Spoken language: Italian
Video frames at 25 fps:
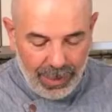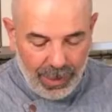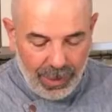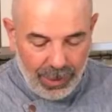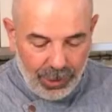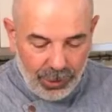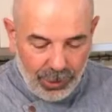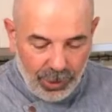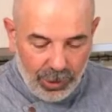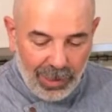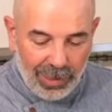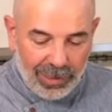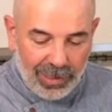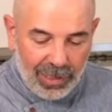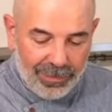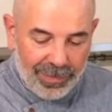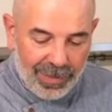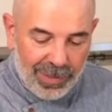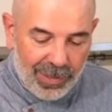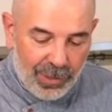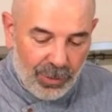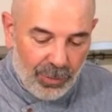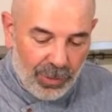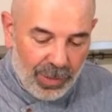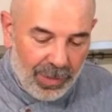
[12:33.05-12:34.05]
C'è un'altra
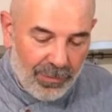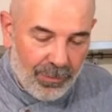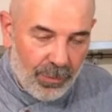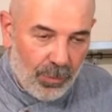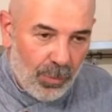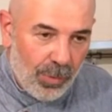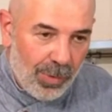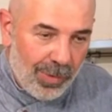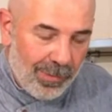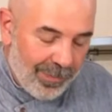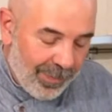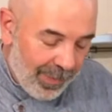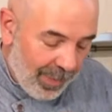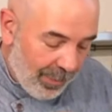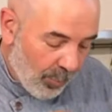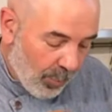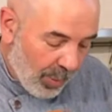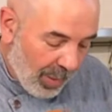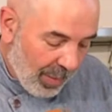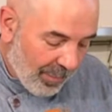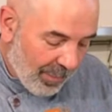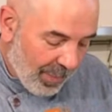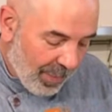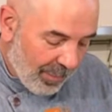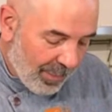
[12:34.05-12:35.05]
versione che vi, vorrei
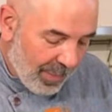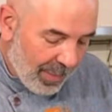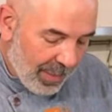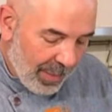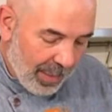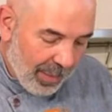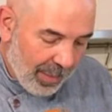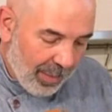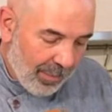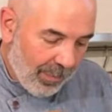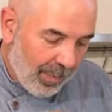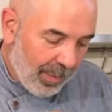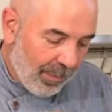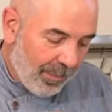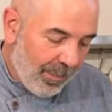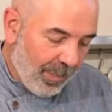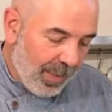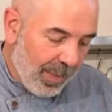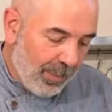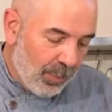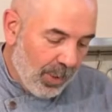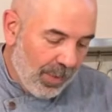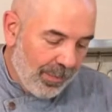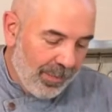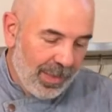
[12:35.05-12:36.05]
far vedere. Faremo
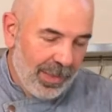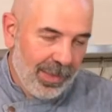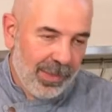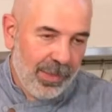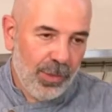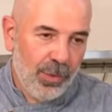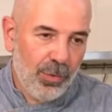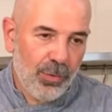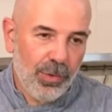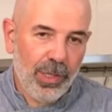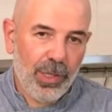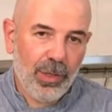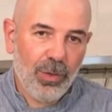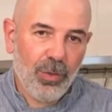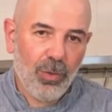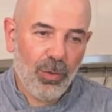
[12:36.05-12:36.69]
una versione con,